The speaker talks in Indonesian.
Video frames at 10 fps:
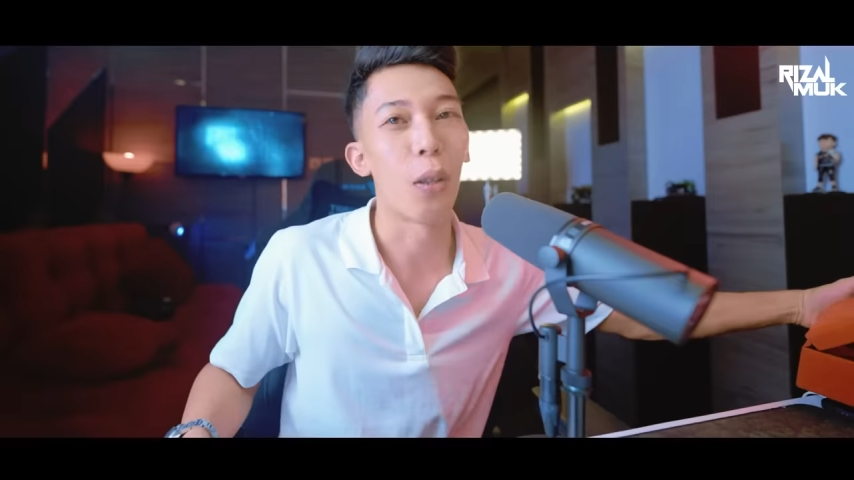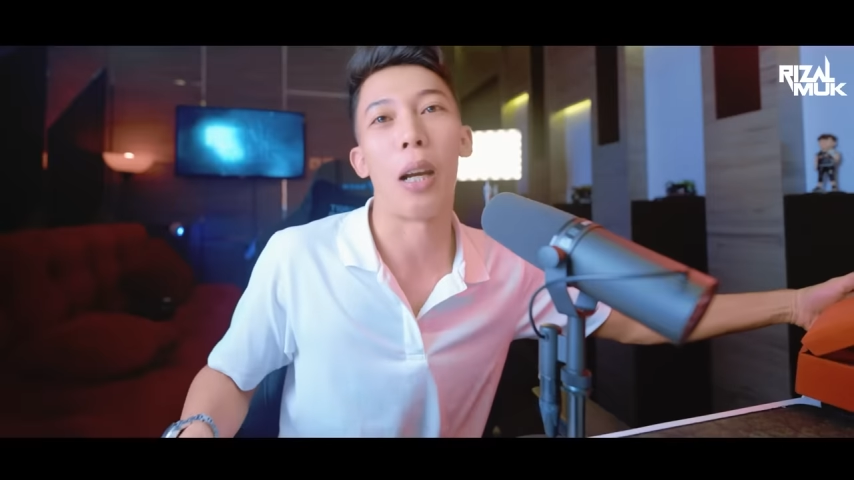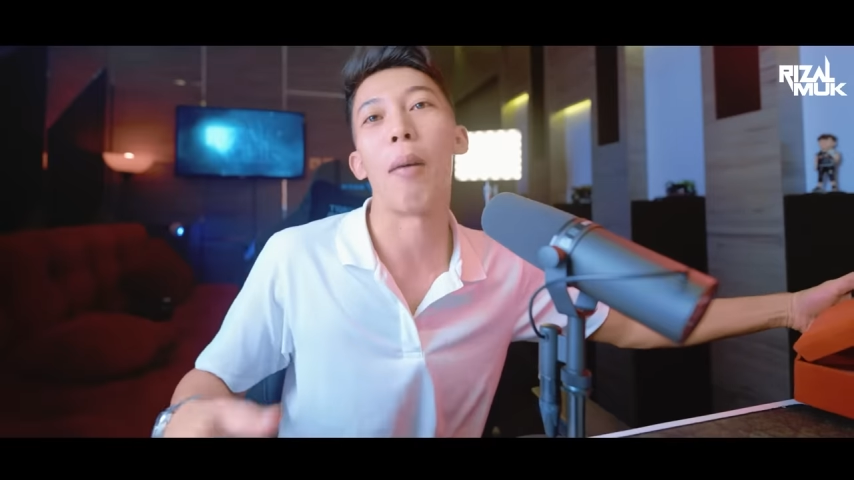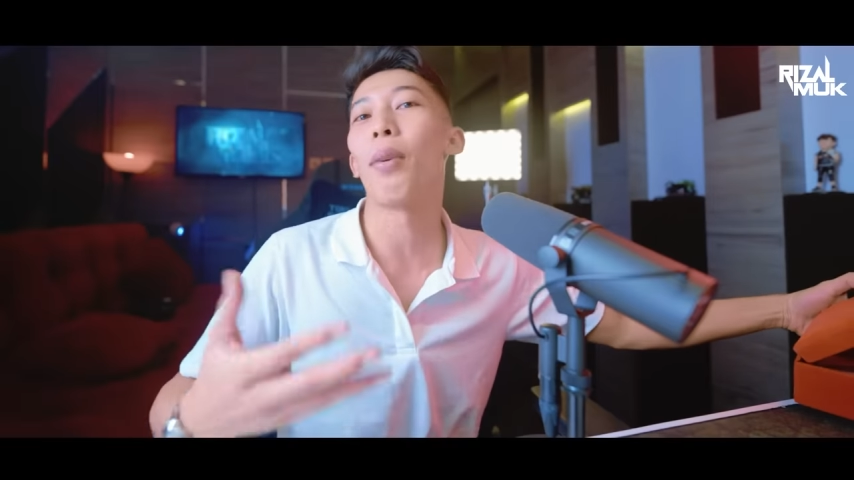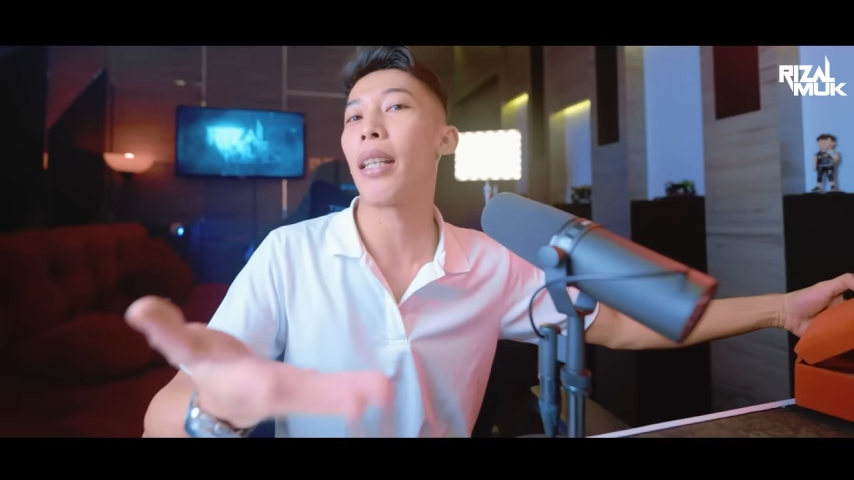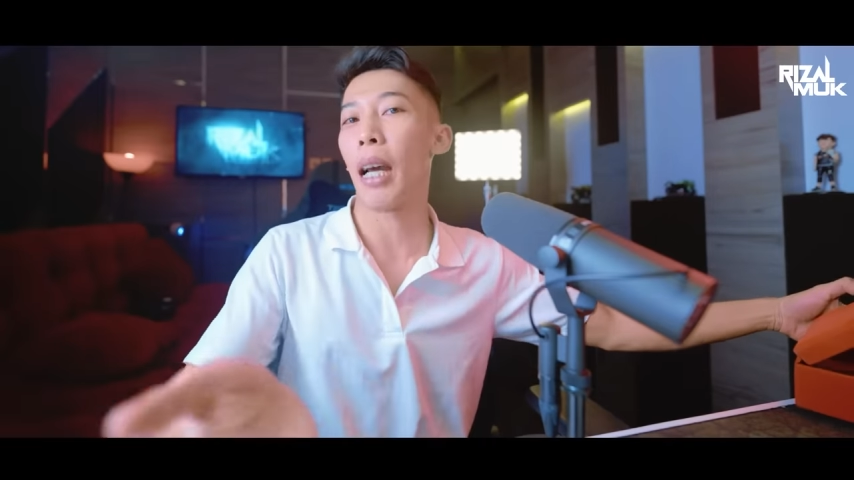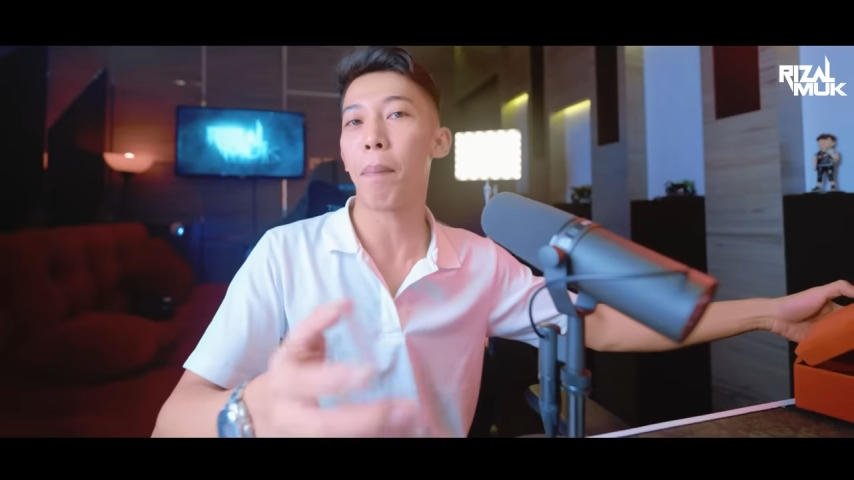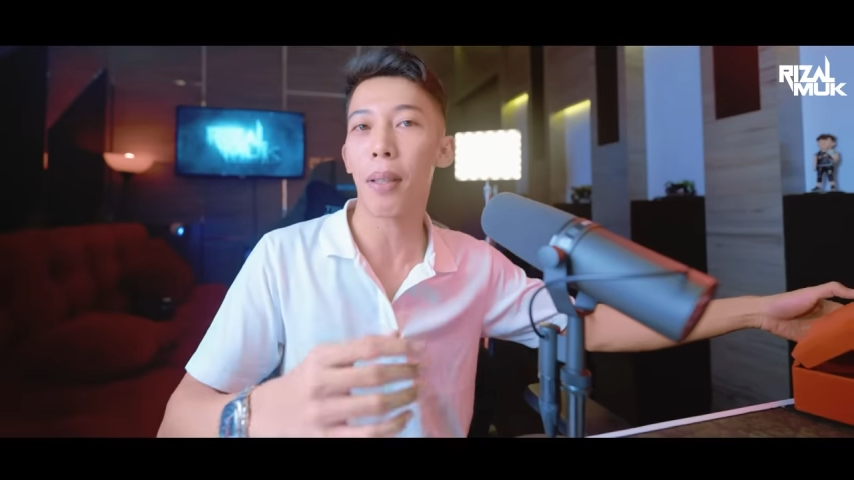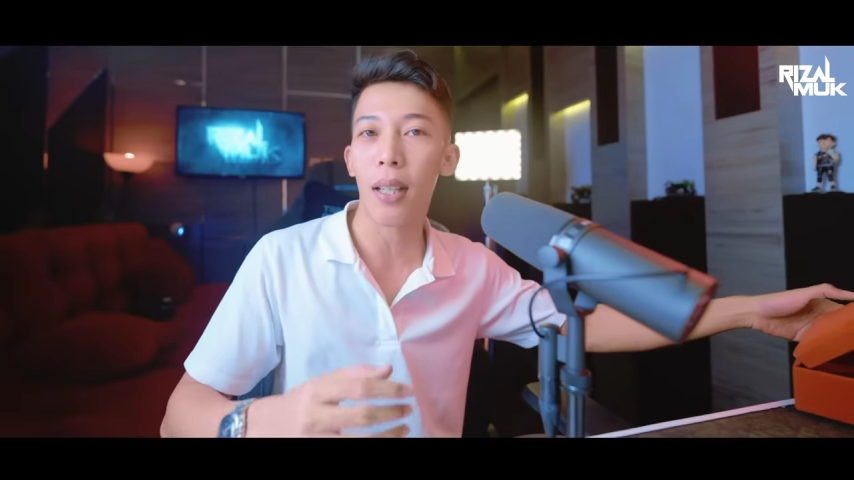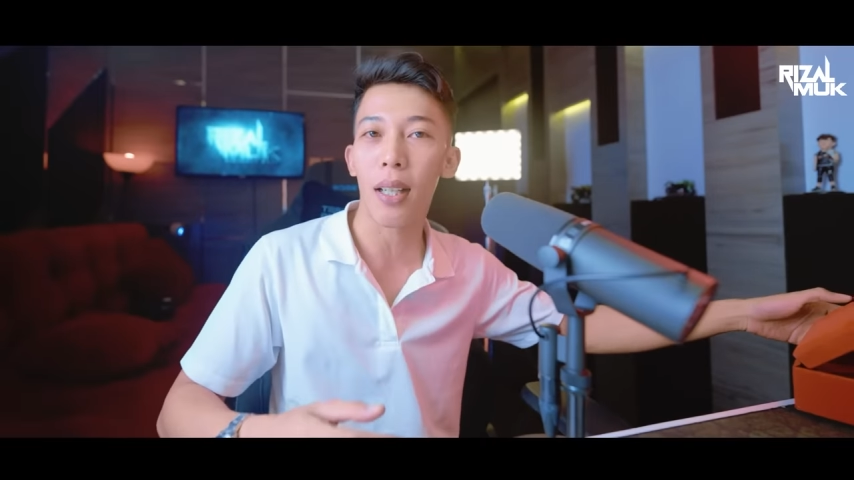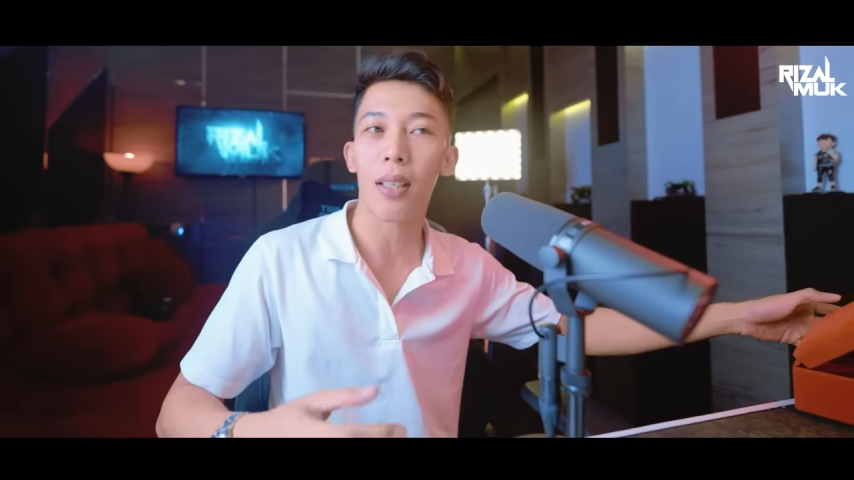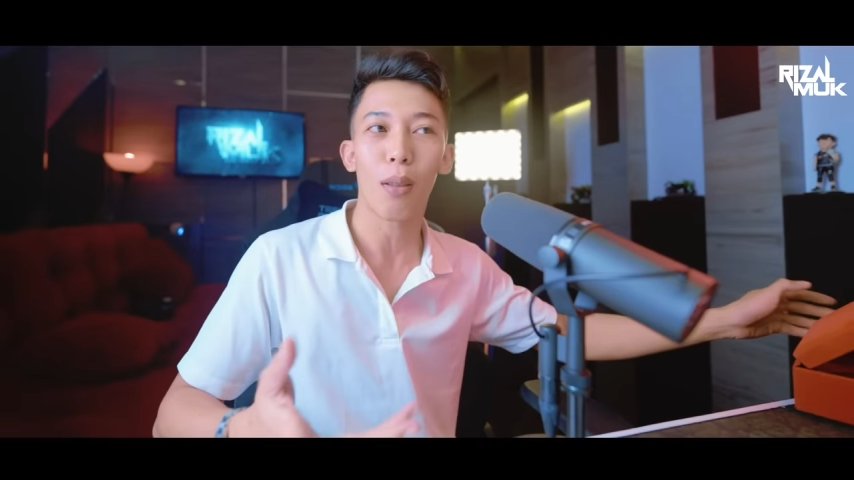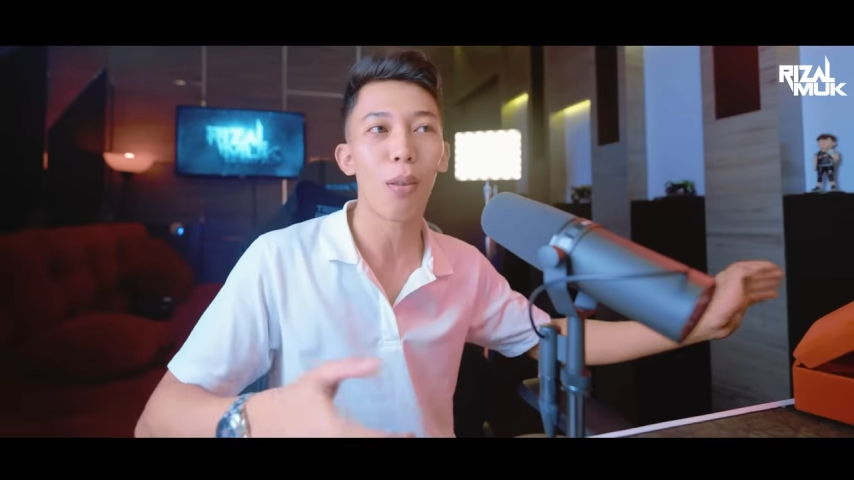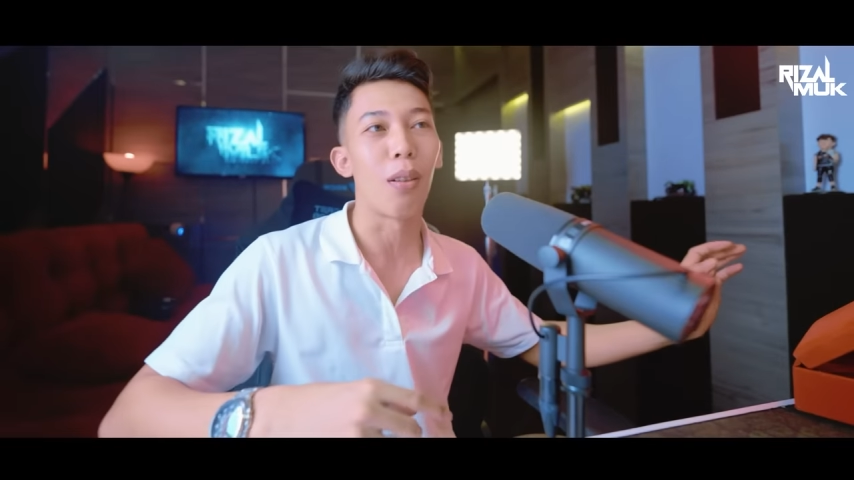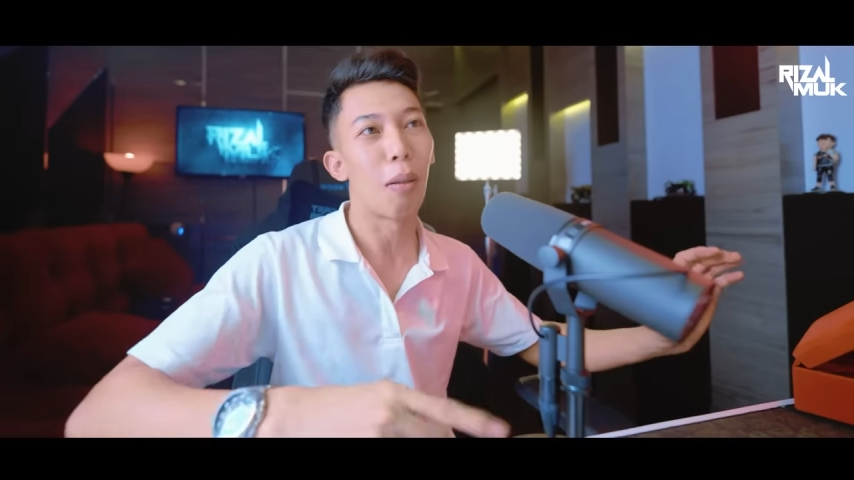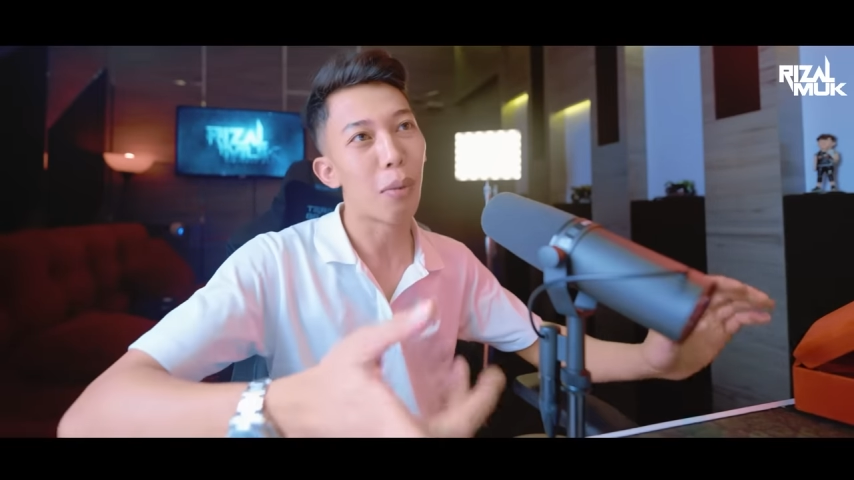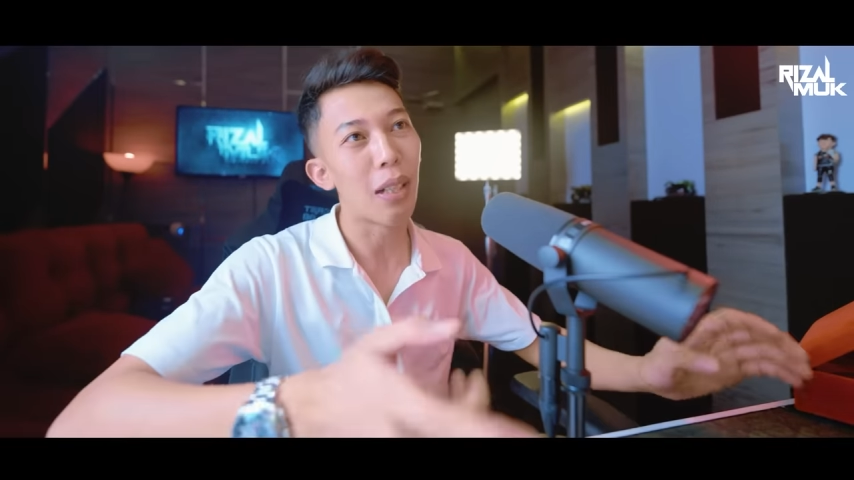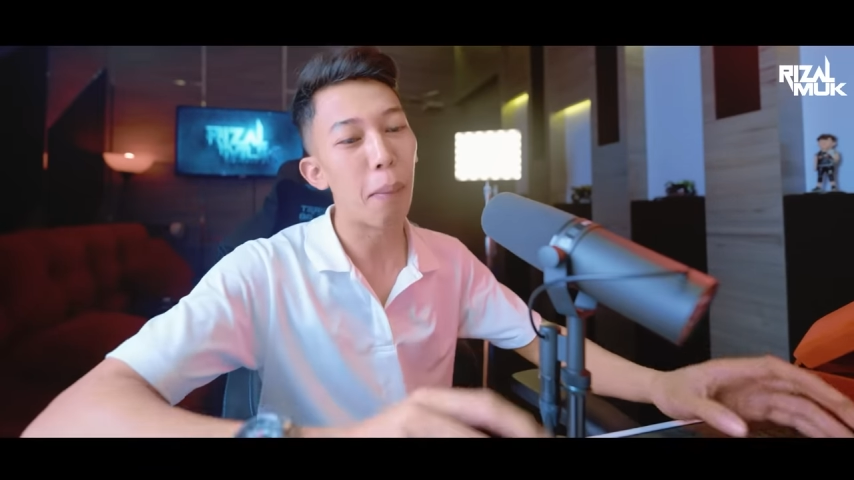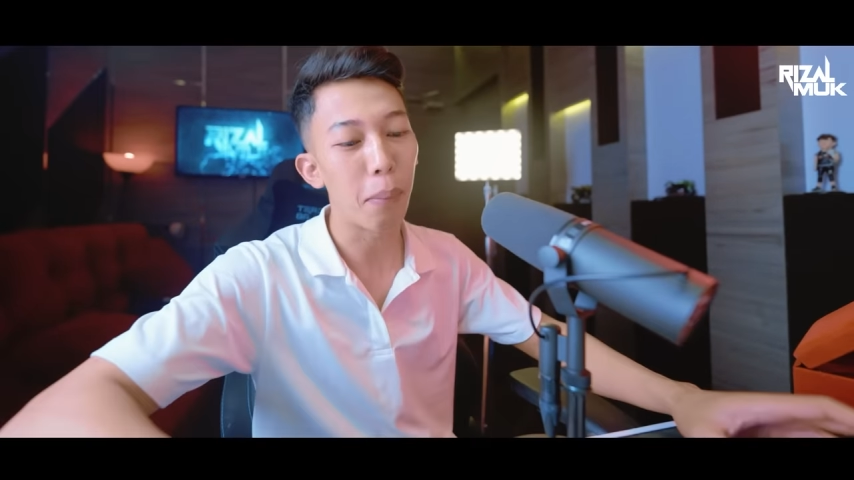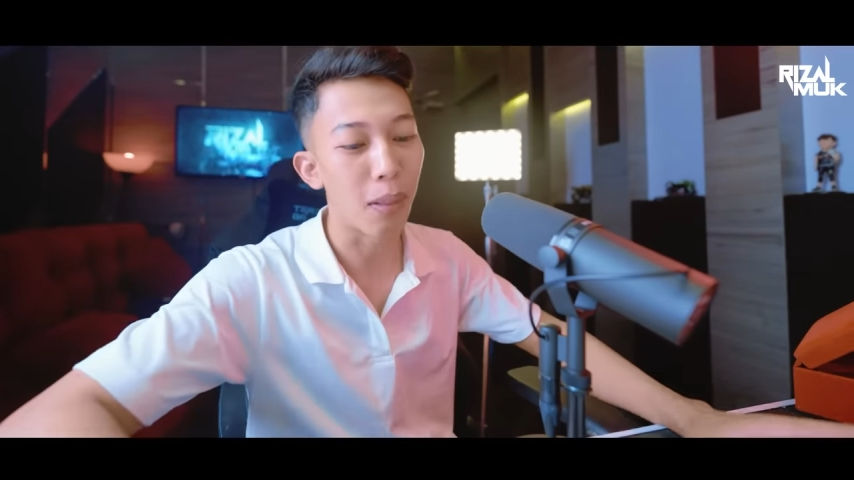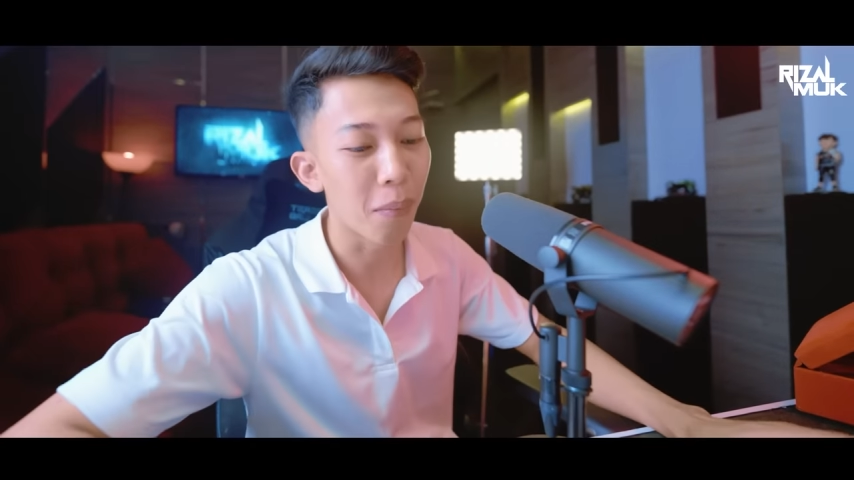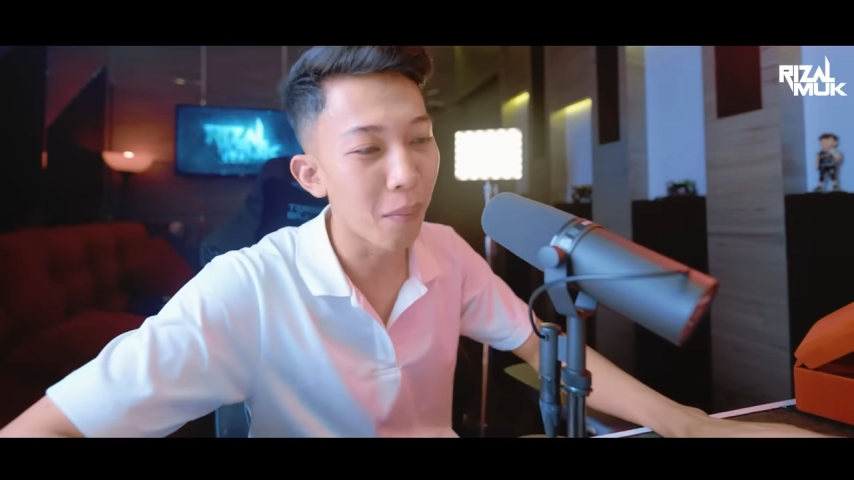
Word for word: ya nggak mungkin dapat gitu loh, nggak mungkin dapat.